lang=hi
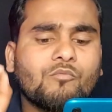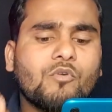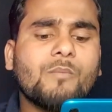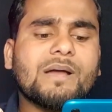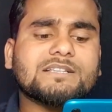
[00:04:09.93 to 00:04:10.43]

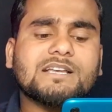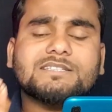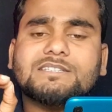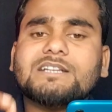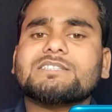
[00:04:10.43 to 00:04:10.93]
वो पैसा
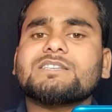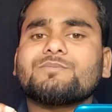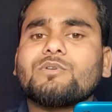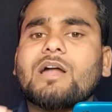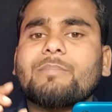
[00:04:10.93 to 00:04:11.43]

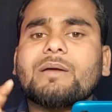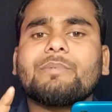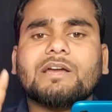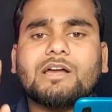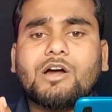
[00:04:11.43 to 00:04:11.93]
सक्सेसफुल आपके
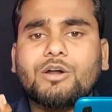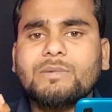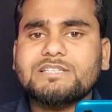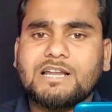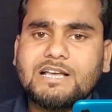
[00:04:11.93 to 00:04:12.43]
बैंक
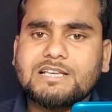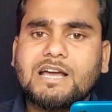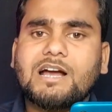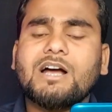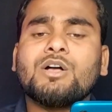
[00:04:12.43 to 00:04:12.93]
अकाउंट में चला
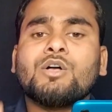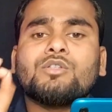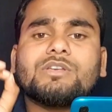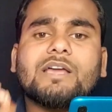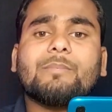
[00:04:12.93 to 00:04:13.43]
जाएगा
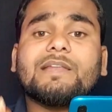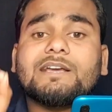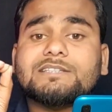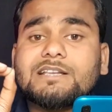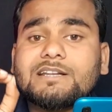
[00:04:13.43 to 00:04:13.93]
तो ये
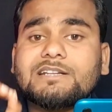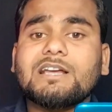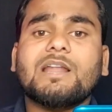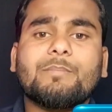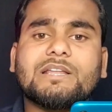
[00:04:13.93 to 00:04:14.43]
एप्लीकेशन
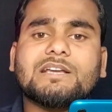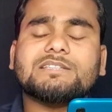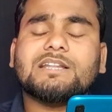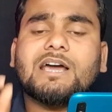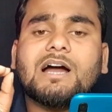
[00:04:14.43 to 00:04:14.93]
रियल
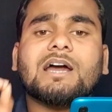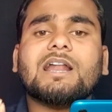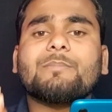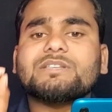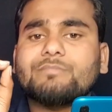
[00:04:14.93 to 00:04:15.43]
एप्लीकेशन है
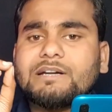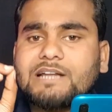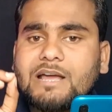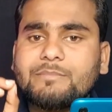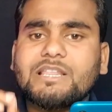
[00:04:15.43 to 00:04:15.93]
अगर आप इसमें
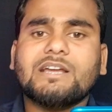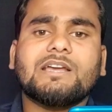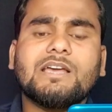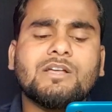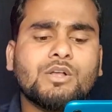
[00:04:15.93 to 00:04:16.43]
टाइम
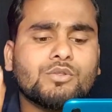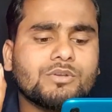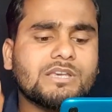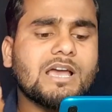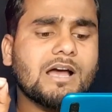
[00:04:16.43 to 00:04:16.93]
देंगे
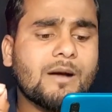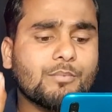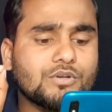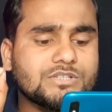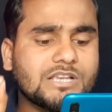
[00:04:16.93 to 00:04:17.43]
तो ये
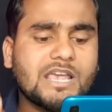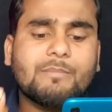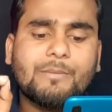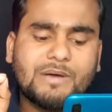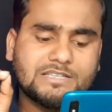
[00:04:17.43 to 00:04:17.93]
आपको
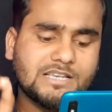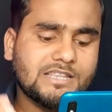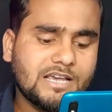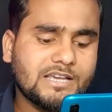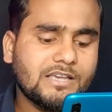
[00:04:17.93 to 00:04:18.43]
सही में पैसे
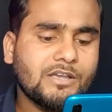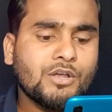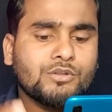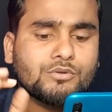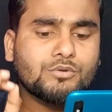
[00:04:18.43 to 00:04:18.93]
देगी
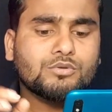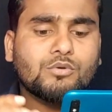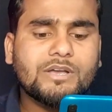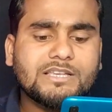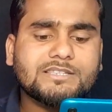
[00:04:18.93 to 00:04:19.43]
तो
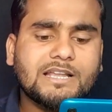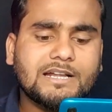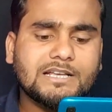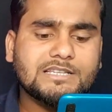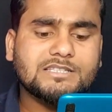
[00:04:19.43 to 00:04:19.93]
दोस्तों इस
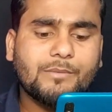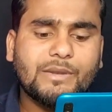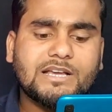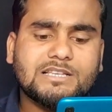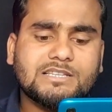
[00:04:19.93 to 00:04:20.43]
तरीके से इस
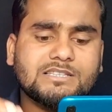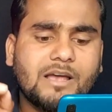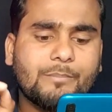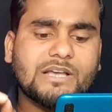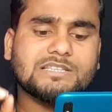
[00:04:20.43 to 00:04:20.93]
एप्लीकेशन
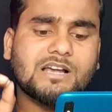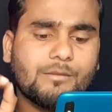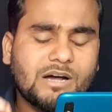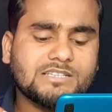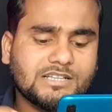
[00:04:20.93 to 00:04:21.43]
से आप पैसे
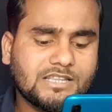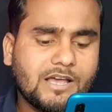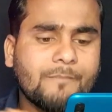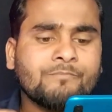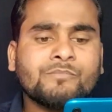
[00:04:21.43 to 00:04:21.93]
कमा सकते
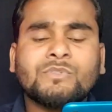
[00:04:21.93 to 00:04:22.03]
हैं